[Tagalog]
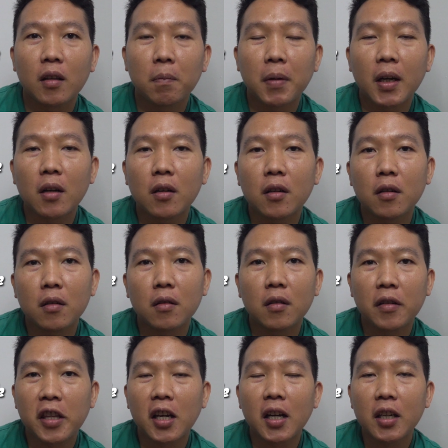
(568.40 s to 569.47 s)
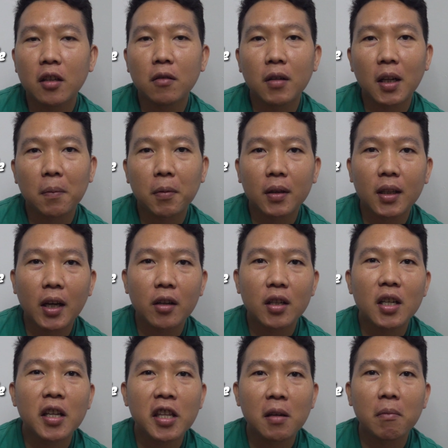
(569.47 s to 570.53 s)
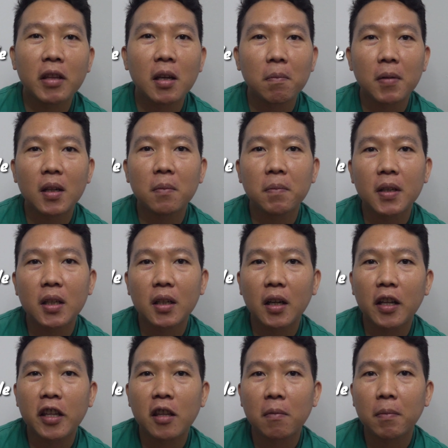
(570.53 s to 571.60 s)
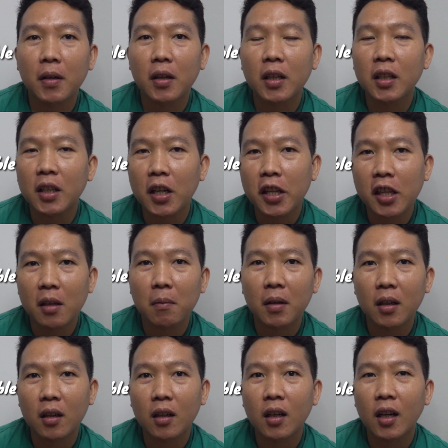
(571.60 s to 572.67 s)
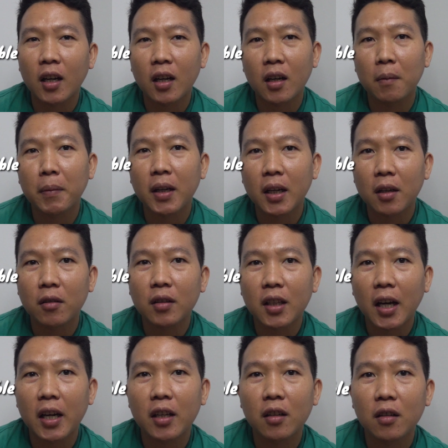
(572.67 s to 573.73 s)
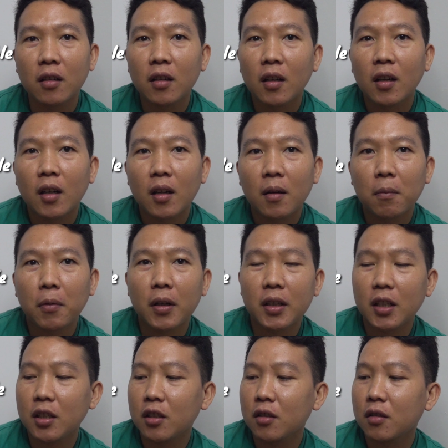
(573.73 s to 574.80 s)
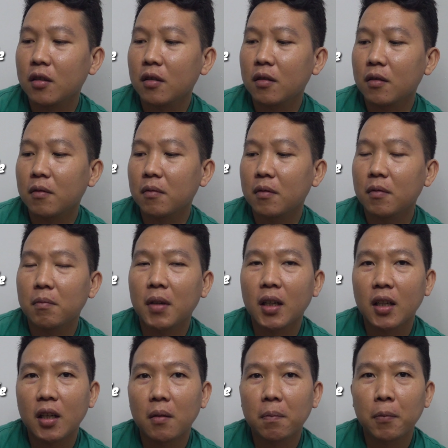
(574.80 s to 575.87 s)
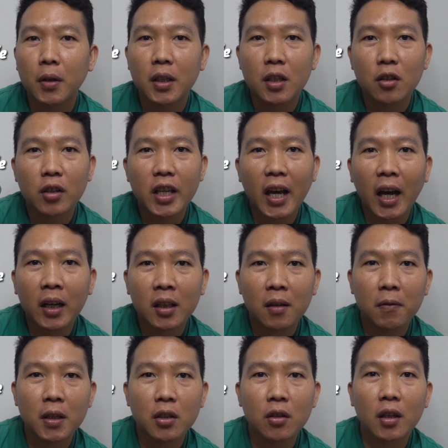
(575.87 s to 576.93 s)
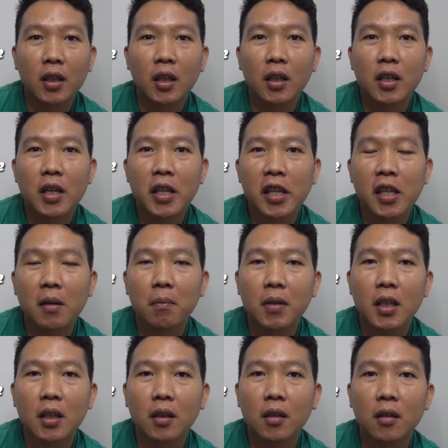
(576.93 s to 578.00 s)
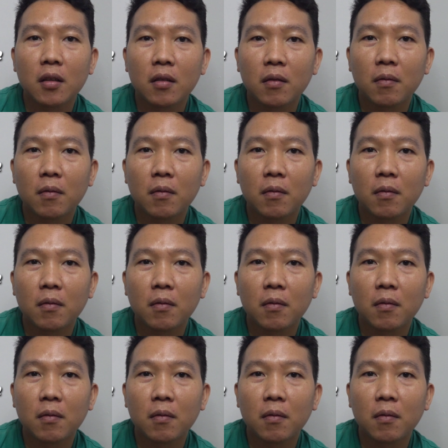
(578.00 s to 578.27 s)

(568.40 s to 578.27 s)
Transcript: Pero sa ngayon wala pa tayong eSIM sa Pilipinas. Pero in case na magka, magkaroon tayo, pwede niyong mag pwede niyong i-activate yung kanyang eSIM dito.